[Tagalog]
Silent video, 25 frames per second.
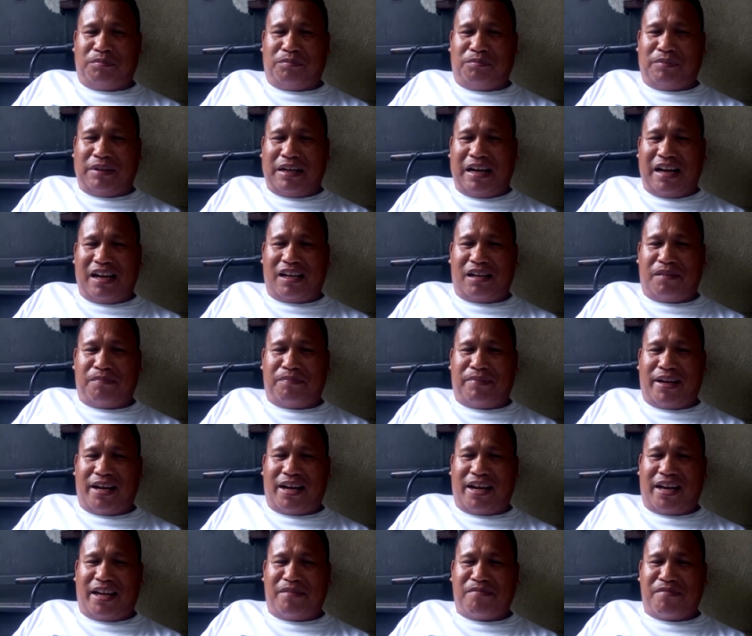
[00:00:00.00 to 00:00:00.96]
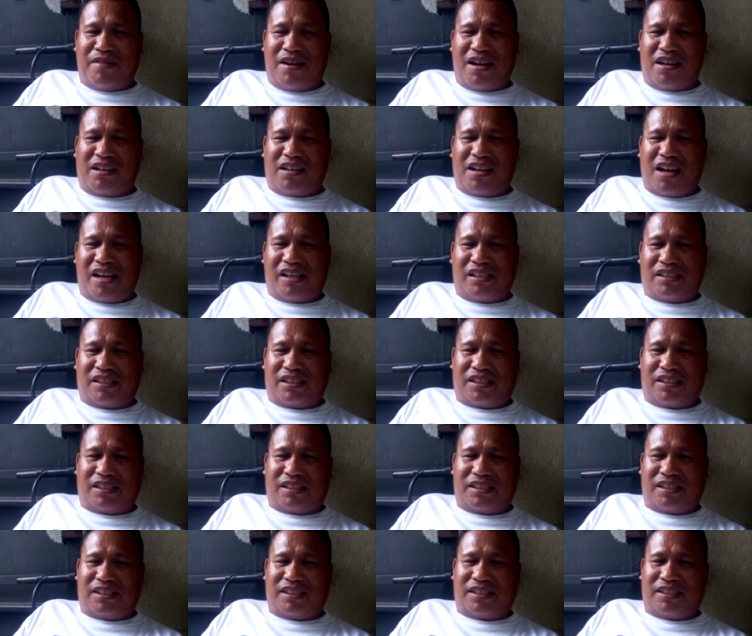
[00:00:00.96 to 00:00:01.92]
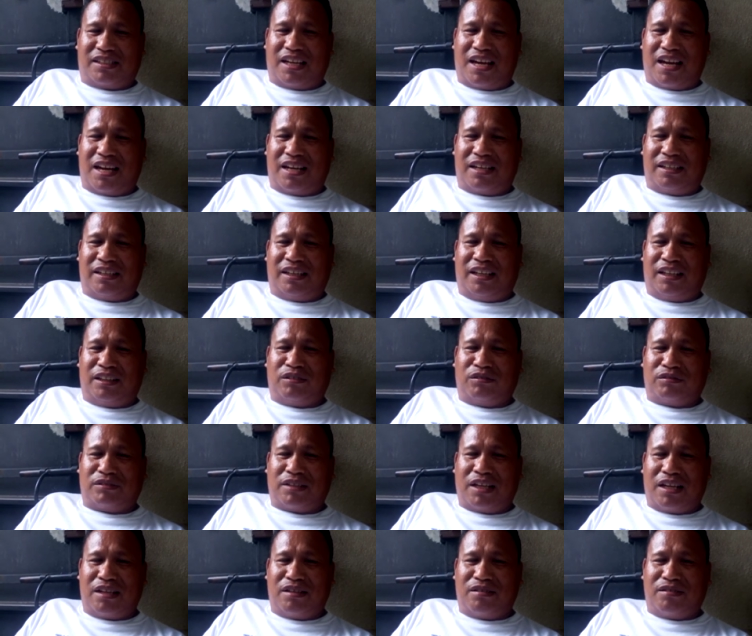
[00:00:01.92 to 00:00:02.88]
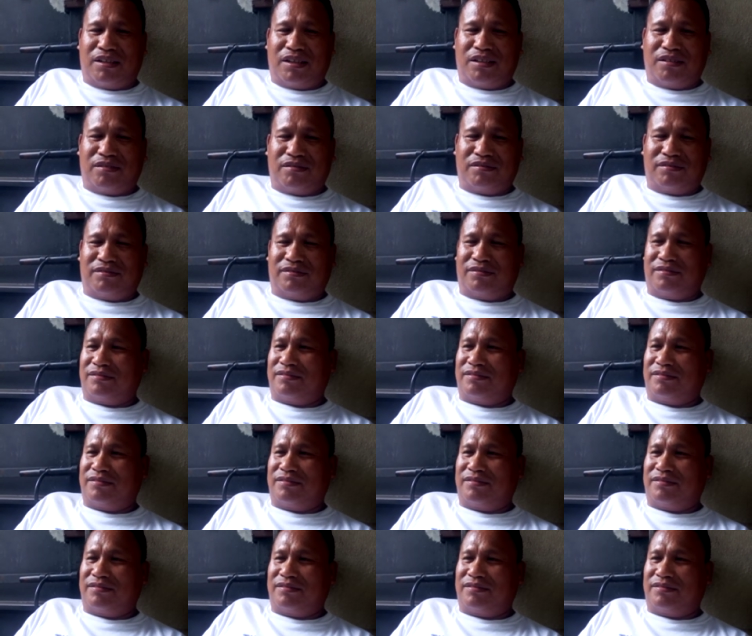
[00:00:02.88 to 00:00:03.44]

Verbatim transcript: Mga kabiyay mga guys Ayan, dito tayo ngayon